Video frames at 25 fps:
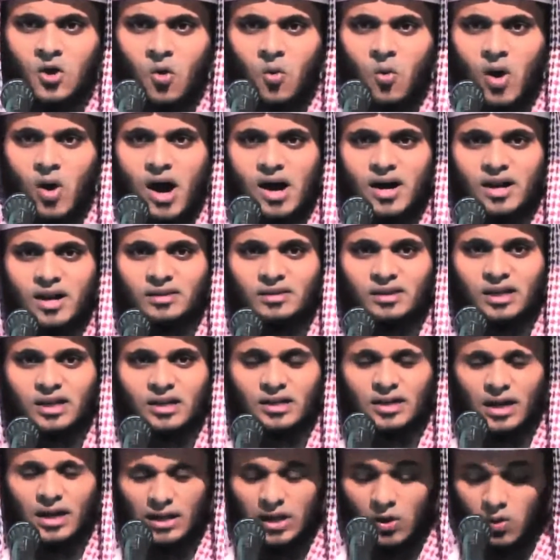
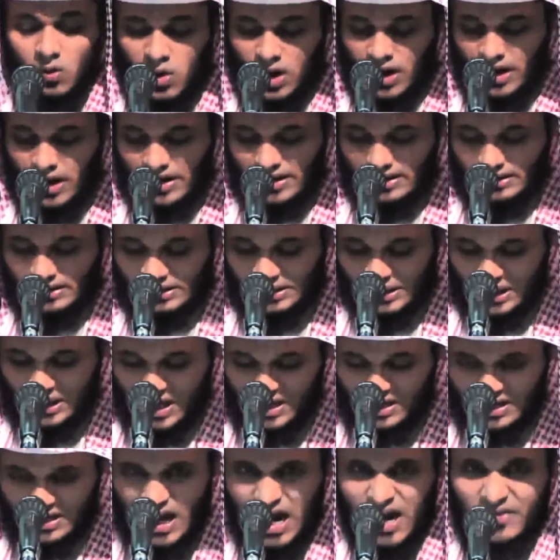வானத்தின் கதவுகளை
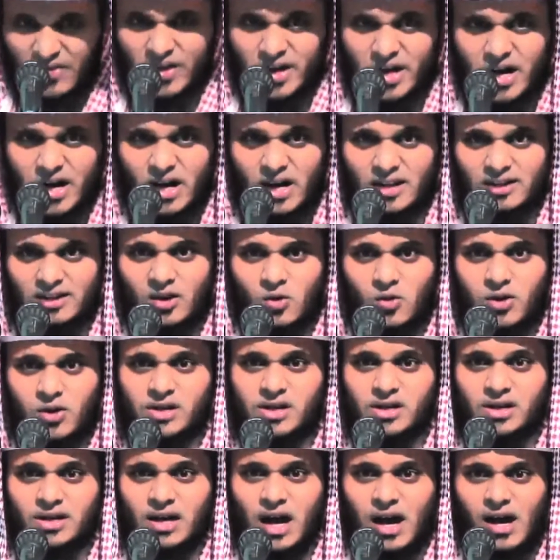திறக்காதீர்கள் இந்த
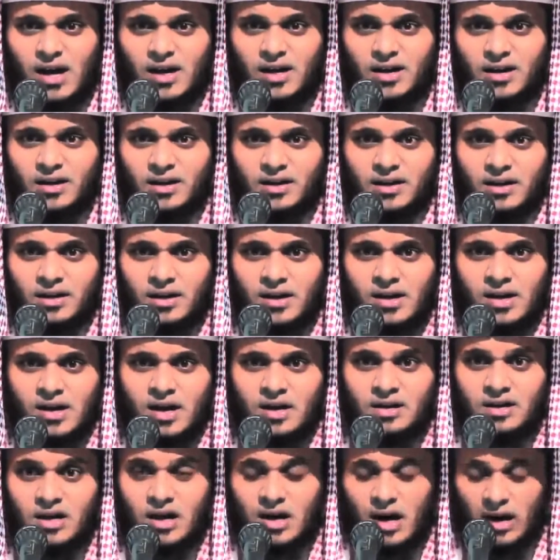உயிருக்காக
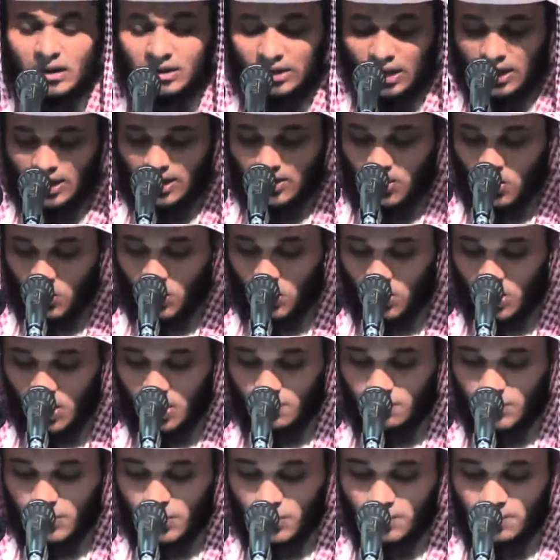என்ற கட்டளை
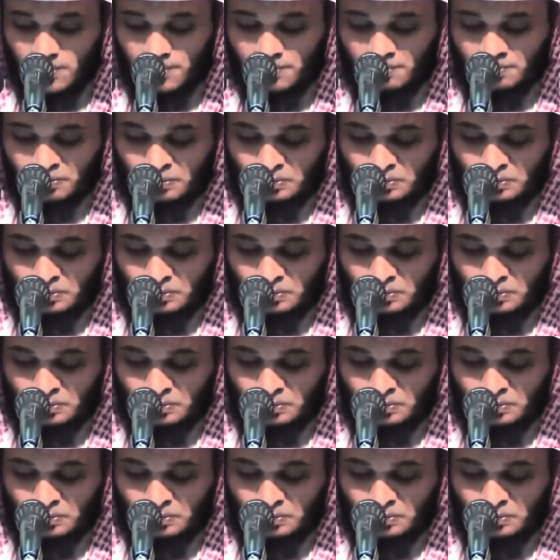கொடுக்கப்படும்